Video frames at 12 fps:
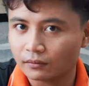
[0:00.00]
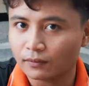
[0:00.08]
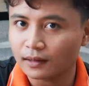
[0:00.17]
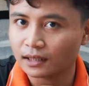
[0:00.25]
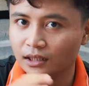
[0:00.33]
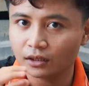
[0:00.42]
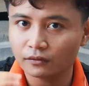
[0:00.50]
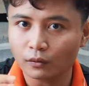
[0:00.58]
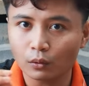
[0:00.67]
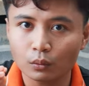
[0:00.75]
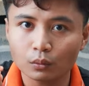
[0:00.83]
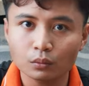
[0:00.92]
và Thiên
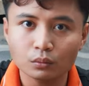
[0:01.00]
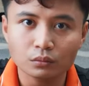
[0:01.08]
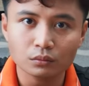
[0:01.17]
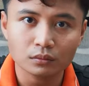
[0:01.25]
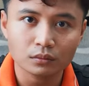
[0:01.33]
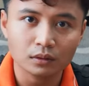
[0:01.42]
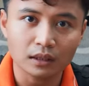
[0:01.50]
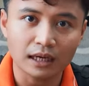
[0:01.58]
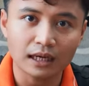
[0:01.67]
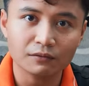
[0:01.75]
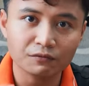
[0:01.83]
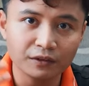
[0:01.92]
Vũ đã